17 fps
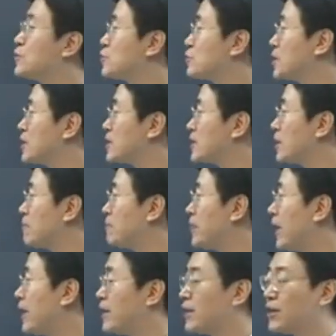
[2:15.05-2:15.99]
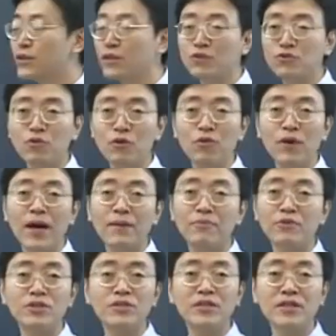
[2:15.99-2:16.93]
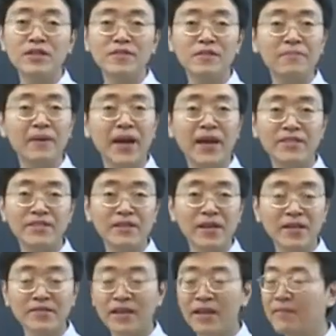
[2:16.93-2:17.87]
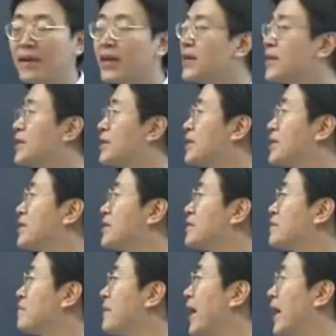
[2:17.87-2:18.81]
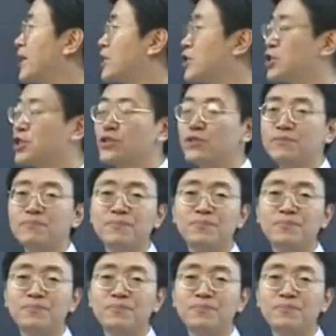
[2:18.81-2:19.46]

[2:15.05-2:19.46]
注意这个 p 要浊化，不是 dispatch 啊。再来一遍：dispatch，